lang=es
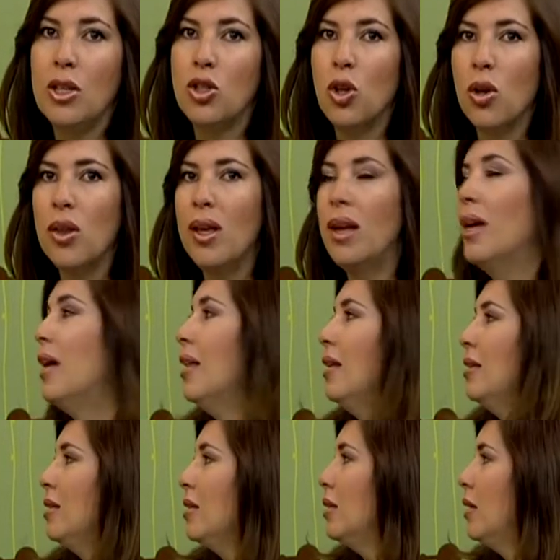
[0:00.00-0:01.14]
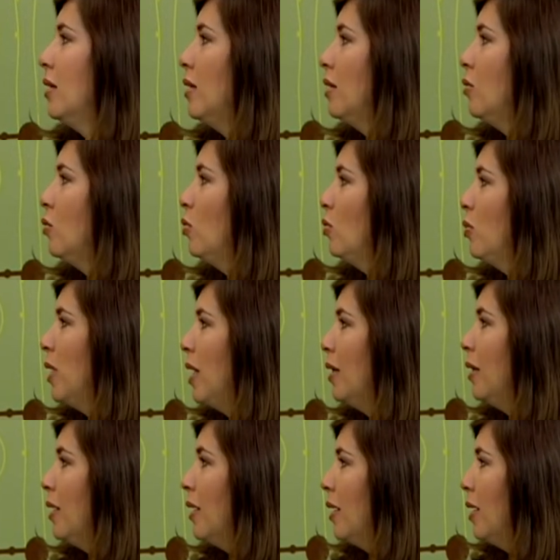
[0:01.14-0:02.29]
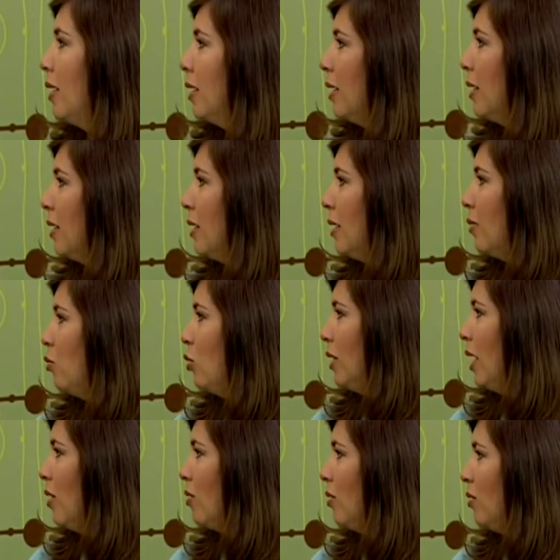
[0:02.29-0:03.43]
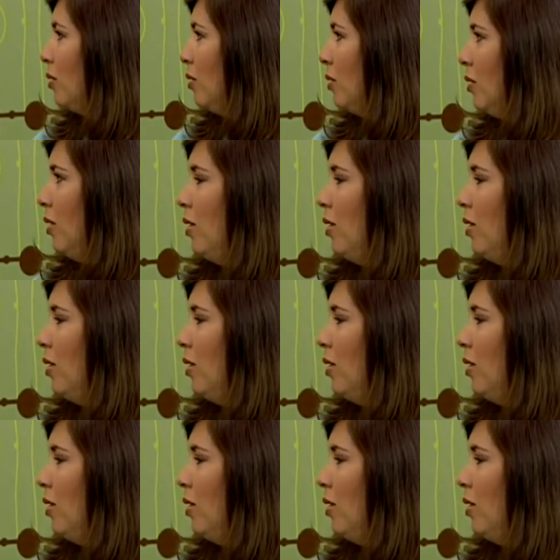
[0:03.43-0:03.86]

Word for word: son delgadas y tienen un vientre abultado, ¿no?